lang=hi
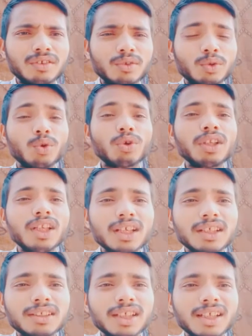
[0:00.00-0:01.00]
तोड़ने
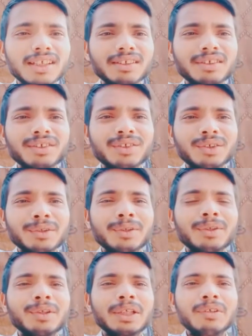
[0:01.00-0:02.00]
लगता है
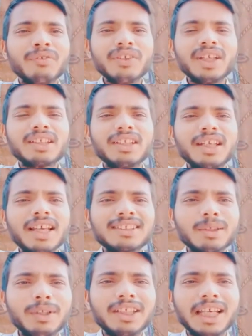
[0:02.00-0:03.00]
फिर एक दिन ऐसा
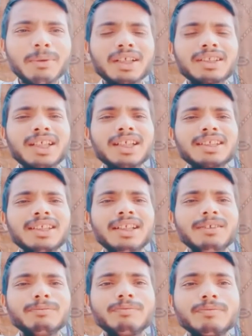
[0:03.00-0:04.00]
भी टाइम आता है कि
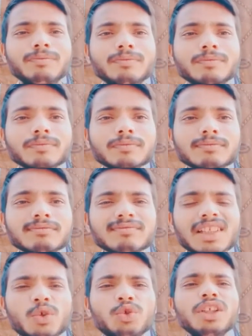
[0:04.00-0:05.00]

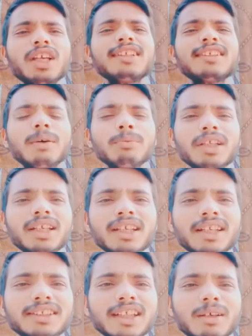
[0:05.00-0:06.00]
उसे एग्ज़ाम देने के
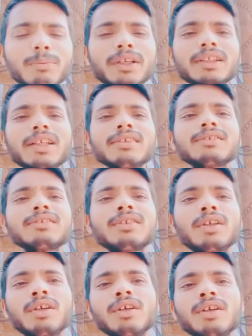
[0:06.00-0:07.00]
लिए जाना पड़ता है
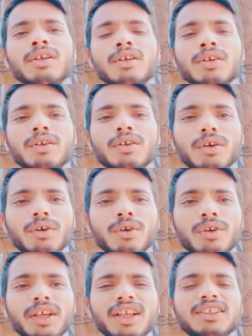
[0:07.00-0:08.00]
और
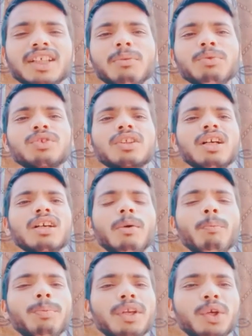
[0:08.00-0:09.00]
एग्ज़ाम उसका
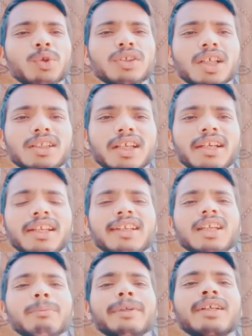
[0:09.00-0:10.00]
कंप्लीट हो जाता है इंडियन
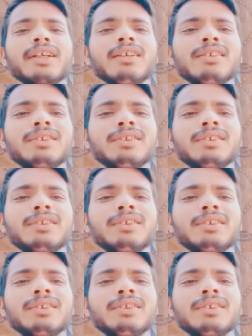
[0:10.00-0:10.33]
आर्मी का